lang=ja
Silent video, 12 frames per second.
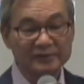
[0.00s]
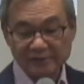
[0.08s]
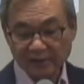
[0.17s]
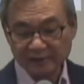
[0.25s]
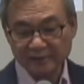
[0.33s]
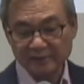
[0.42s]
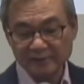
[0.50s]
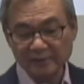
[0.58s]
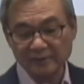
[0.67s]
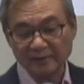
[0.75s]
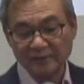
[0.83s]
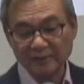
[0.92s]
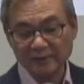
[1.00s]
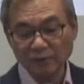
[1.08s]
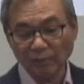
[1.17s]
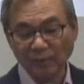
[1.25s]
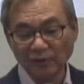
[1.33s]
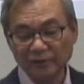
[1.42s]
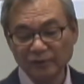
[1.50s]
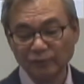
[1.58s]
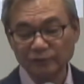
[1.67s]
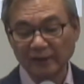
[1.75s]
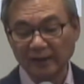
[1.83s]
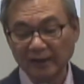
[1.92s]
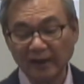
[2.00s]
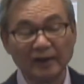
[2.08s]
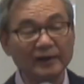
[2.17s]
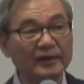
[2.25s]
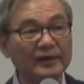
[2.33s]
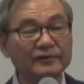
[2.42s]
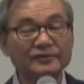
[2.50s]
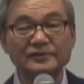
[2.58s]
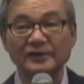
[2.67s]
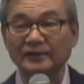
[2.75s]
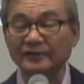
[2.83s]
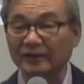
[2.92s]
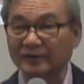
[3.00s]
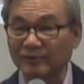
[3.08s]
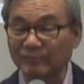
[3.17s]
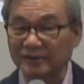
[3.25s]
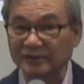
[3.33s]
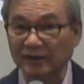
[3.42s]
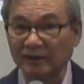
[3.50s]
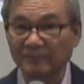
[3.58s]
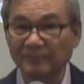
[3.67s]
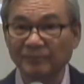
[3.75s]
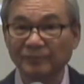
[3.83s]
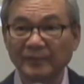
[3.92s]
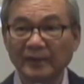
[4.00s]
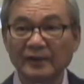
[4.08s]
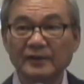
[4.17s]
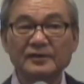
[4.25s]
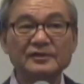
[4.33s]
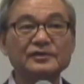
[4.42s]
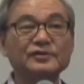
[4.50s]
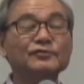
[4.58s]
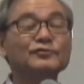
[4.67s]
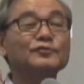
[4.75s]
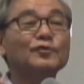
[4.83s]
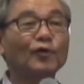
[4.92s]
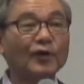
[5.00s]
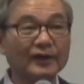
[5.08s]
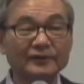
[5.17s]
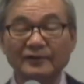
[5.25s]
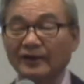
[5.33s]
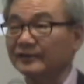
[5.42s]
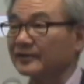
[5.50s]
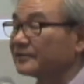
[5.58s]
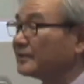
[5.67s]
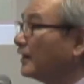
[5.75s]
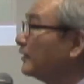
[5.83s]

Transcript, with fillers: さっき、上りの歌がいくつあったと言いました。15個あったんです。